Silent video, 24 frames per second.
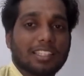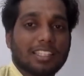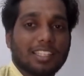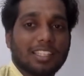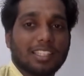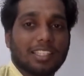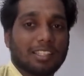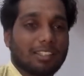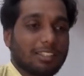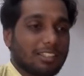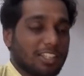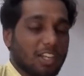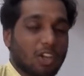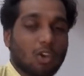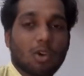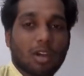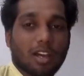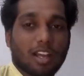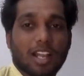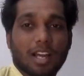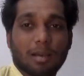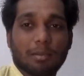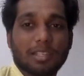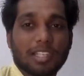कि येलो
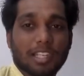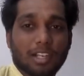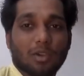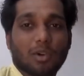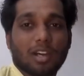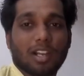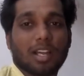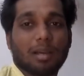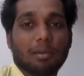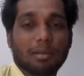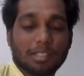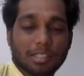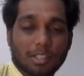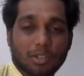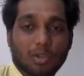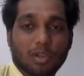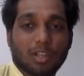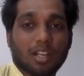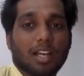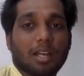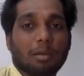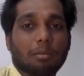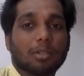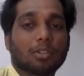ख़राब है येलो ख़राब है येलो
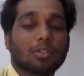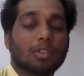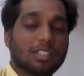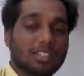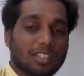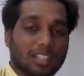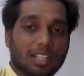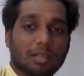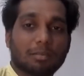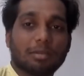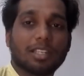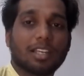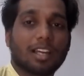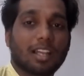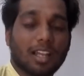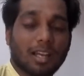ख़राब है तो इतना भी